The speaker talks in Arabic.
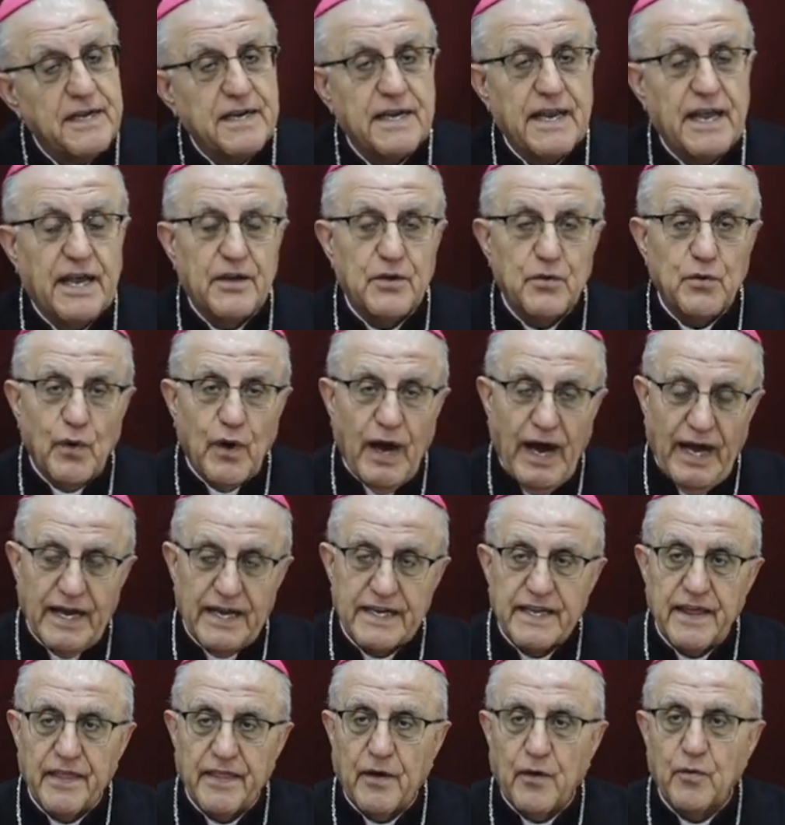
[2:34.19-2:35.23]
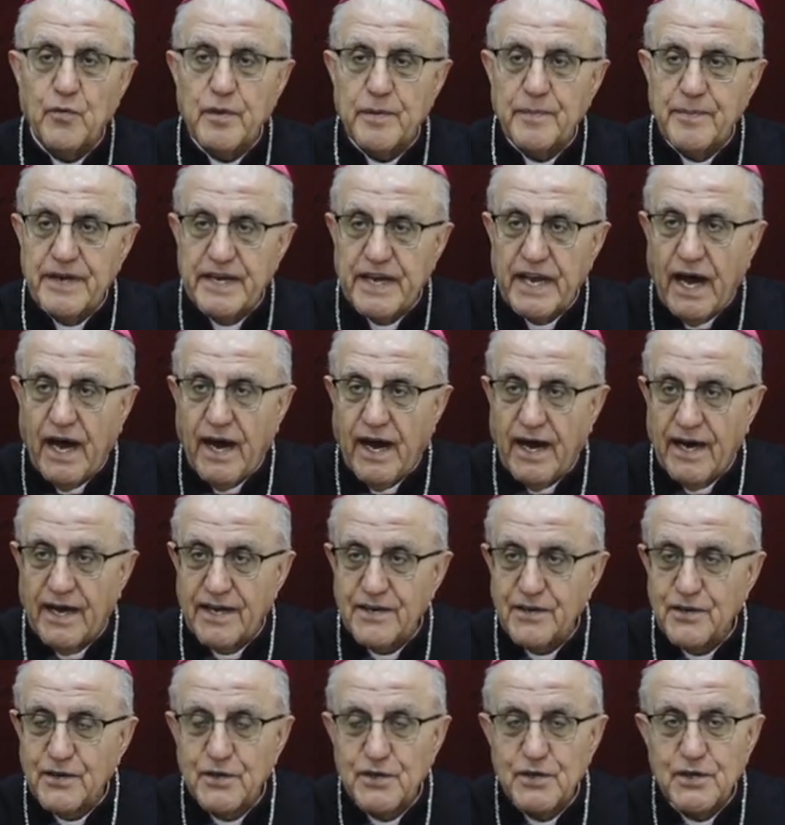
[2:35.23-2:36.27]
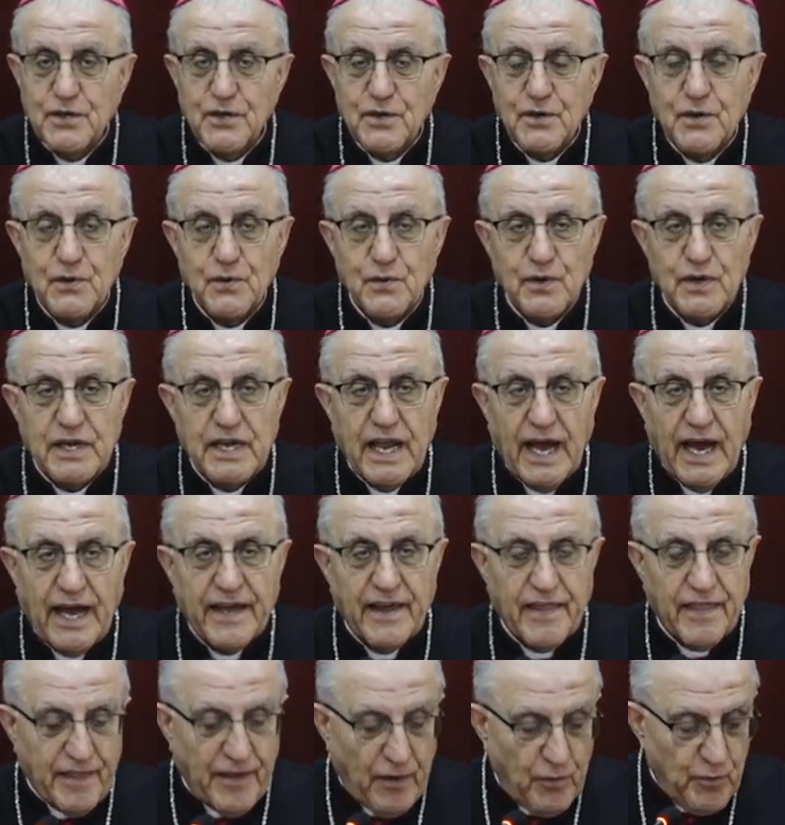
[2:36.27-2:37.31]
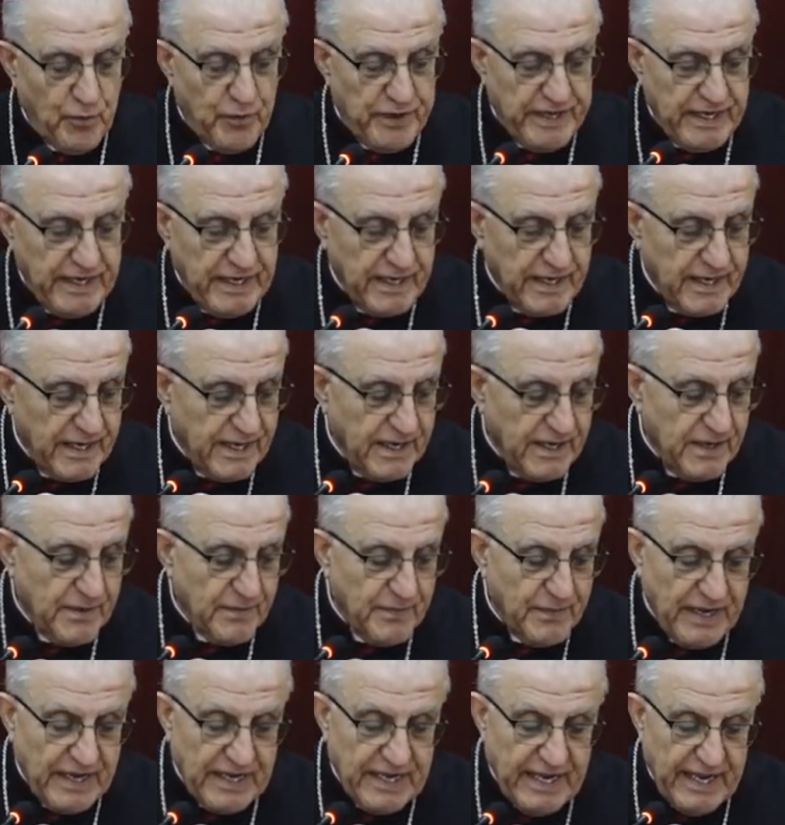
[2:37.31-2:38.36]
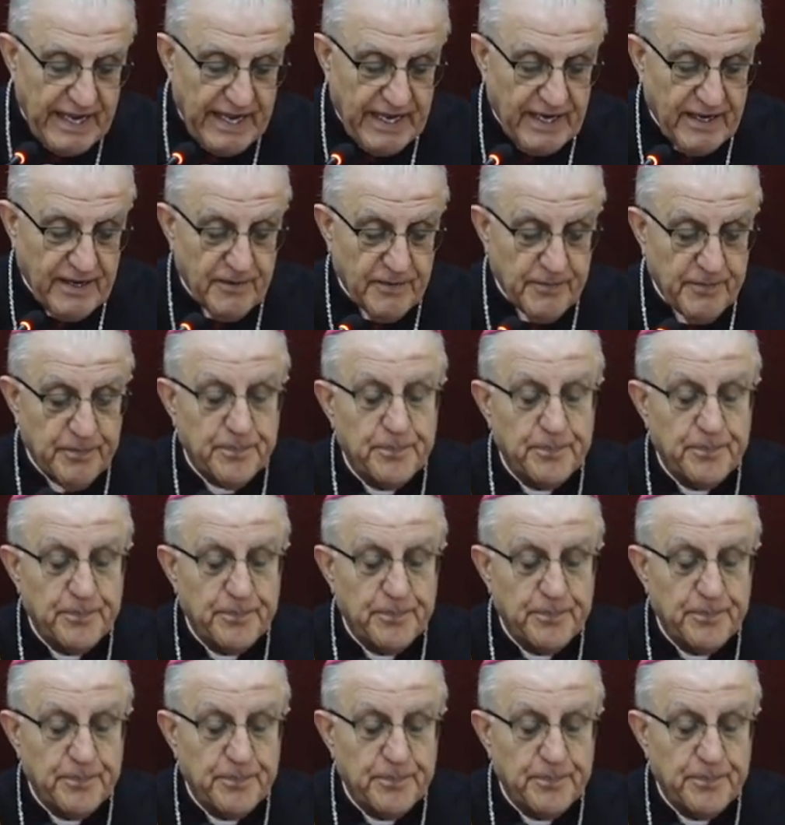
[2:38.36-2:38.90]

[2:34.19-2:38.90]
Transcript: لأنه واحد يضوي بالنهار والاخ يضوي بالليل